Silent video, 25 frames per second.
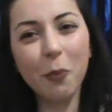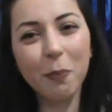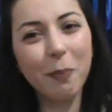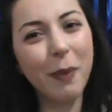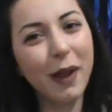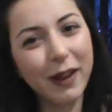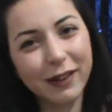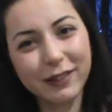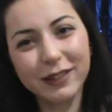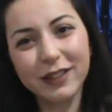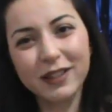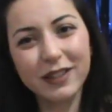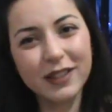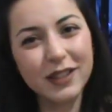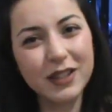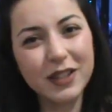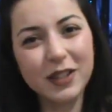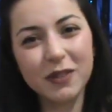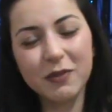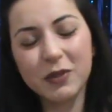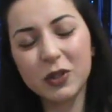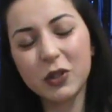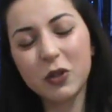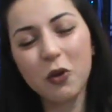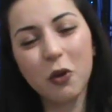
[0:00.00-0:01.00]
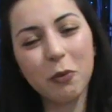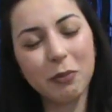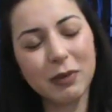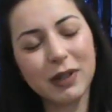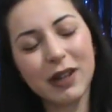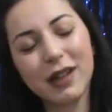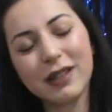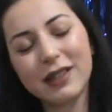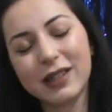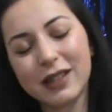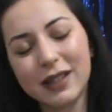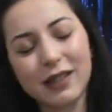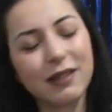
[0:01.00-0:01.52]
beklediğiniz video
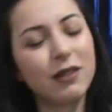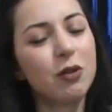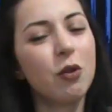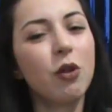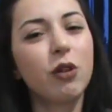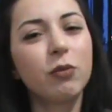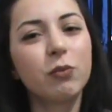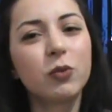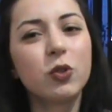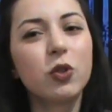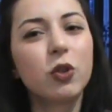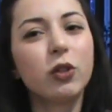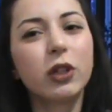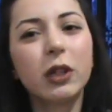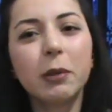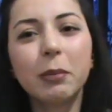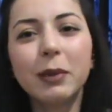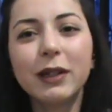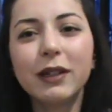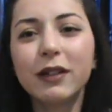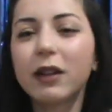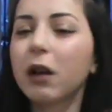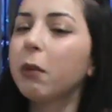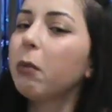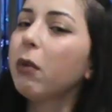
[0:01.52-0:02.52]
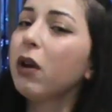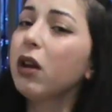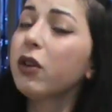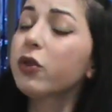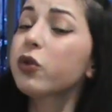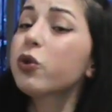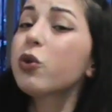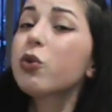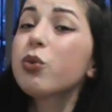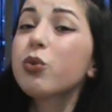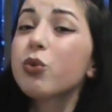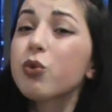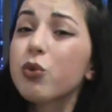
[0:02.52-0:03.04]
biraz kısa olmuş olabilir ama
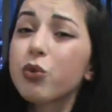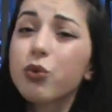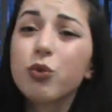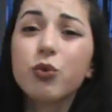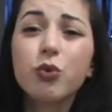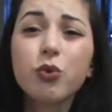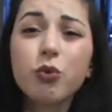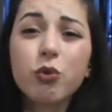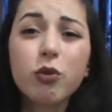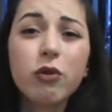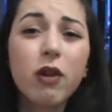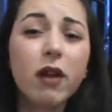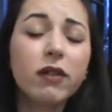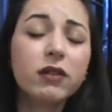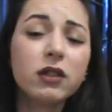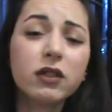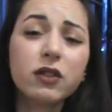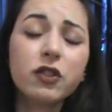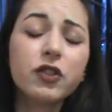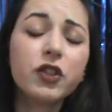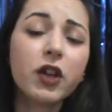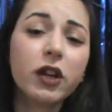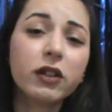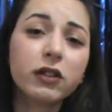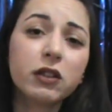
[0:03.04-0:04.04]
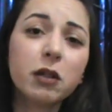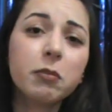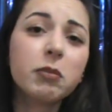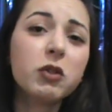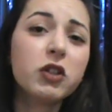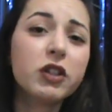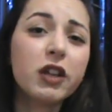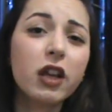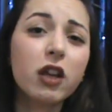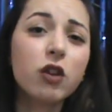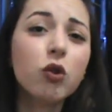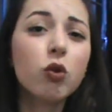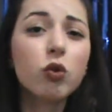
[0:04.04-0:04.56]
çok uzun uzun anlatacak da bir
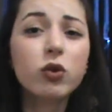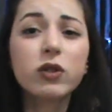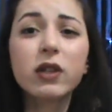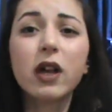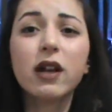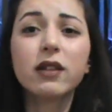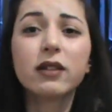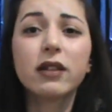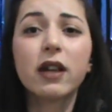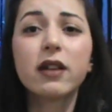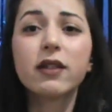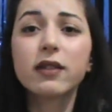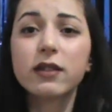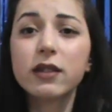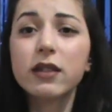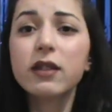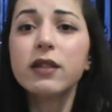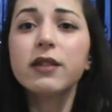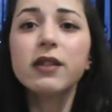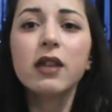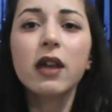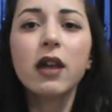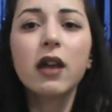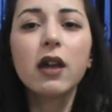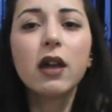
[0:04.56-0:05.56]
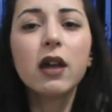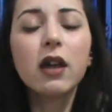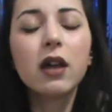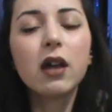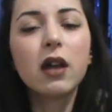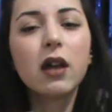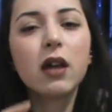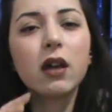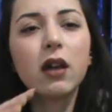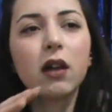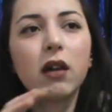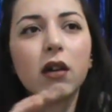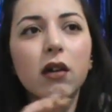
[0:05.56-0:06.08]
şey yok. Zaten siz
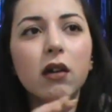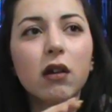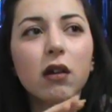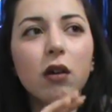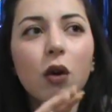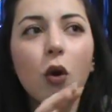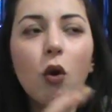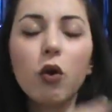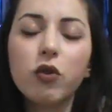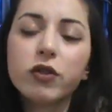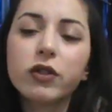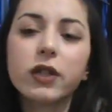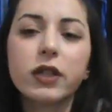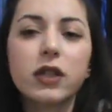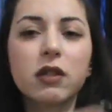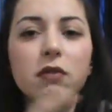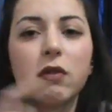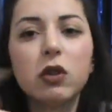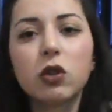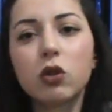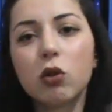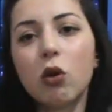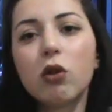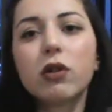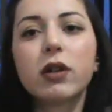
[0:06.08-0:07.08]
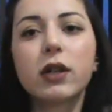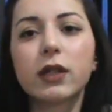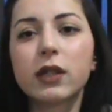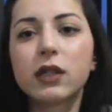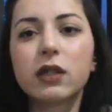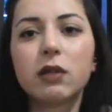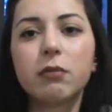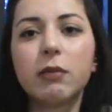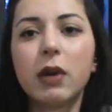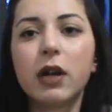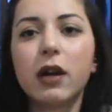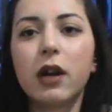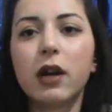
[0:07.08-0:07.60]
e, öncesi ve
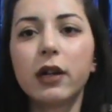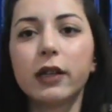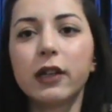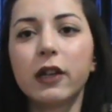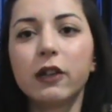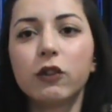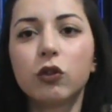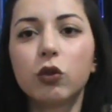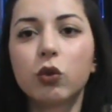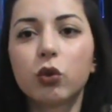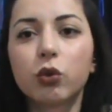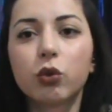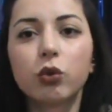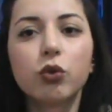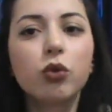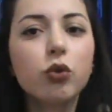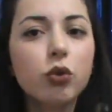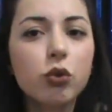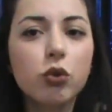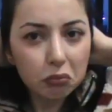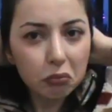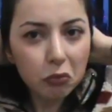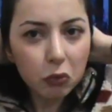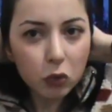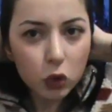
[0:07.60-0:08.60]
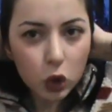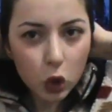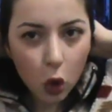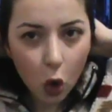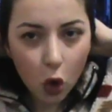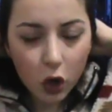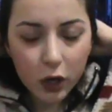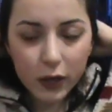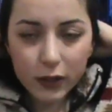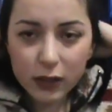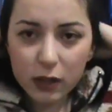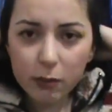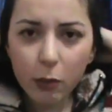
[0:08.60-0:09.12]
sonrasını merak ediyordunuz.
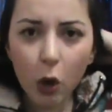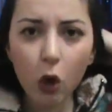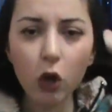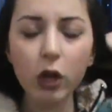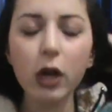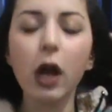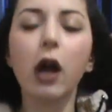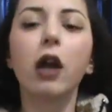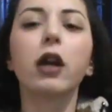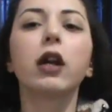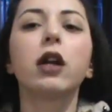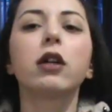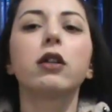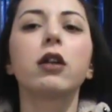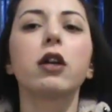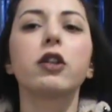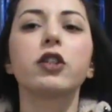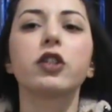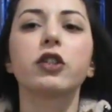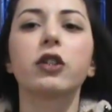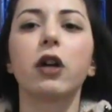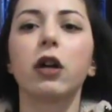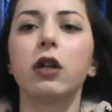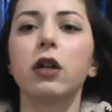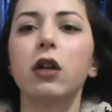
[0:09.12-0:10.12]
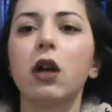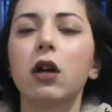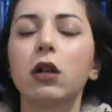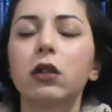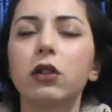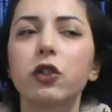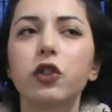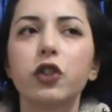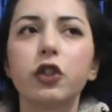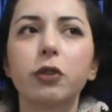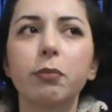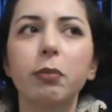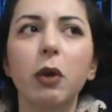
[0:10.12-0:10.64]
Sonrası böyle arkadaşlar.
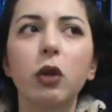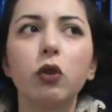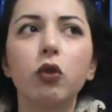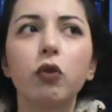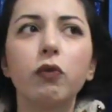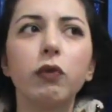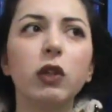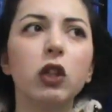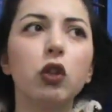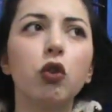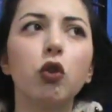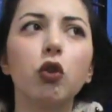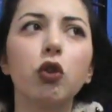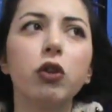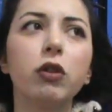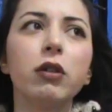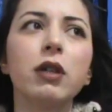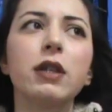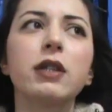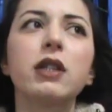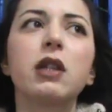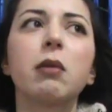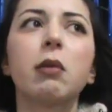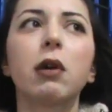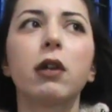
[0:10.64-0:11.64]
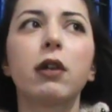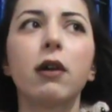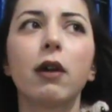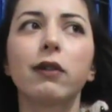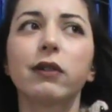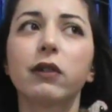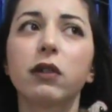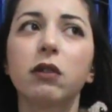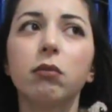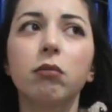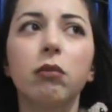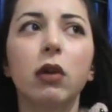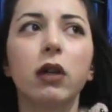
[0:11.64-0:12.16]
Yaklaşık ben o videoyu ne zaman
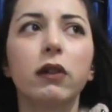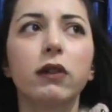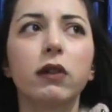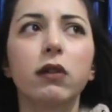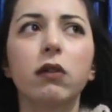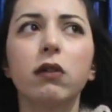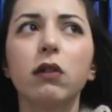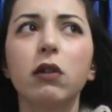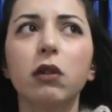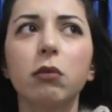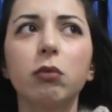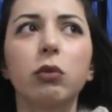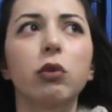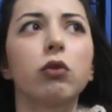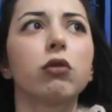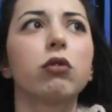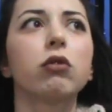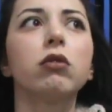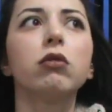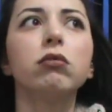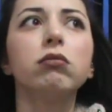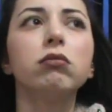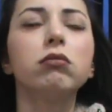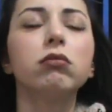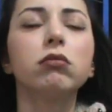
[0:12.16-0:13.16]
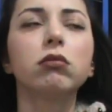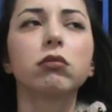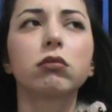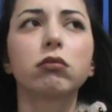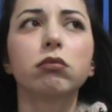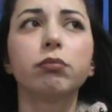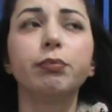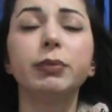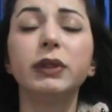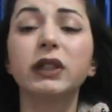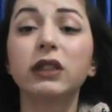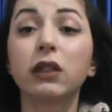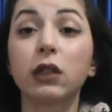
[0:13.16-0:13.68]
attım hatırlamıyorum.
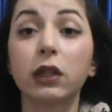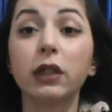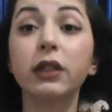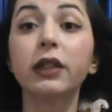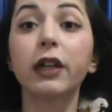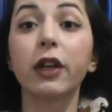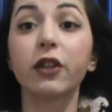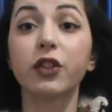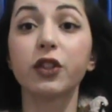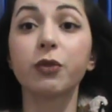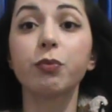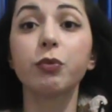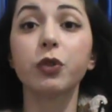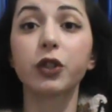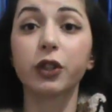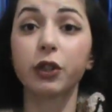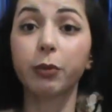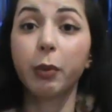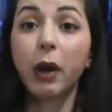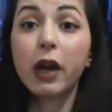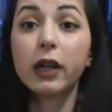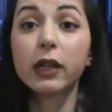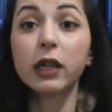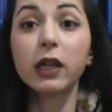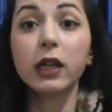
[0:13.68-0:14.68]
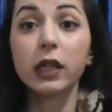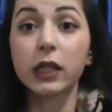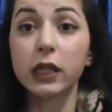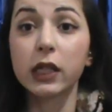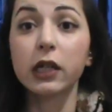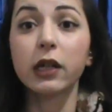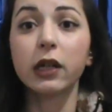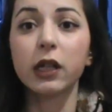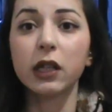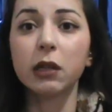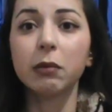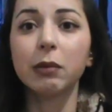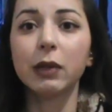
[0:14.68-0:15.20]
Bir ayı geçmişti. Belki
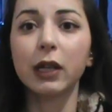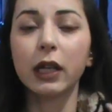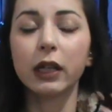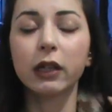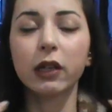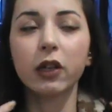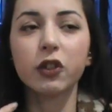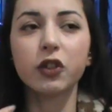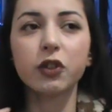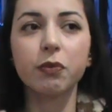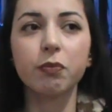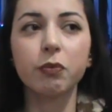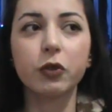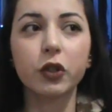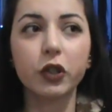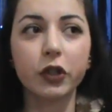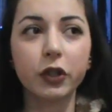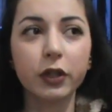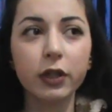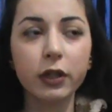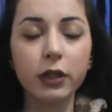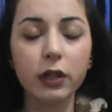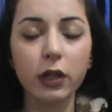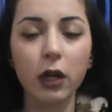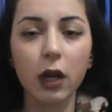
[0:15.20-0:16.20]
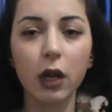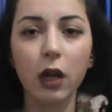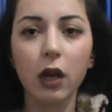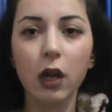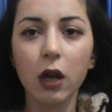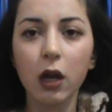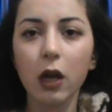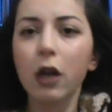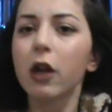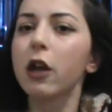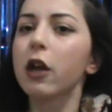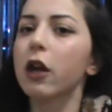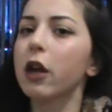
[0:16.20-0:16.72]
iki ayı bile geçmiştir.
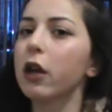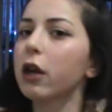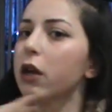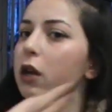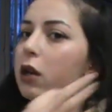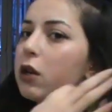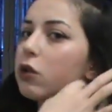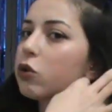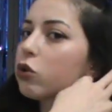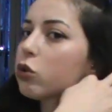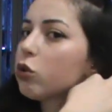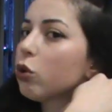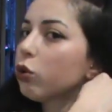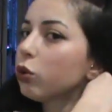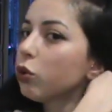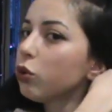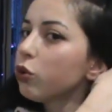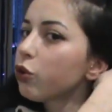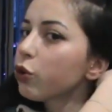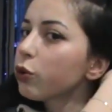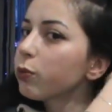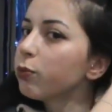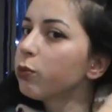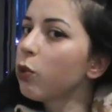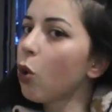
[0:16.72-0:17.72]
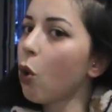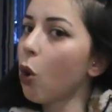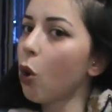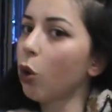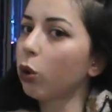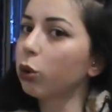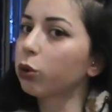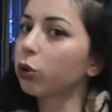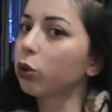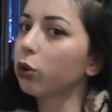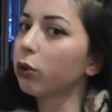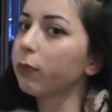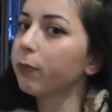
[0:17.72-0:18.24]
E, sonuç bu
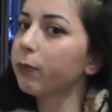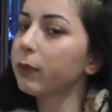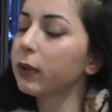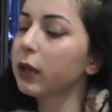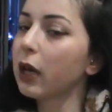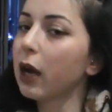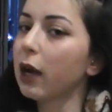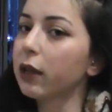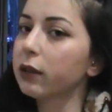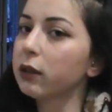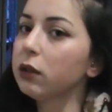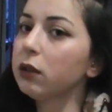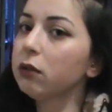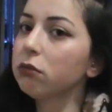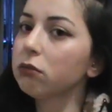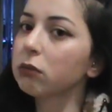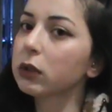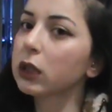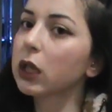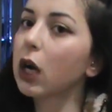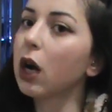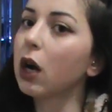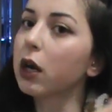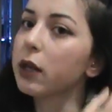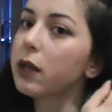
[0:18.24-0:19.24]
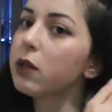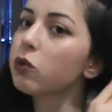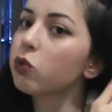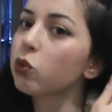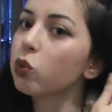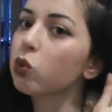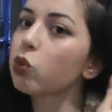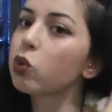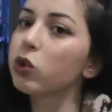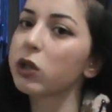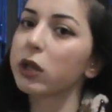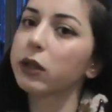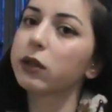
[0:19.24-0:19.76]
oldu. Yani gayet
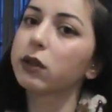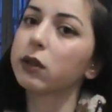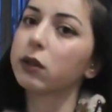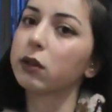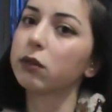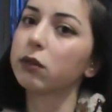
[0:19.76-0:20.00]
uzadı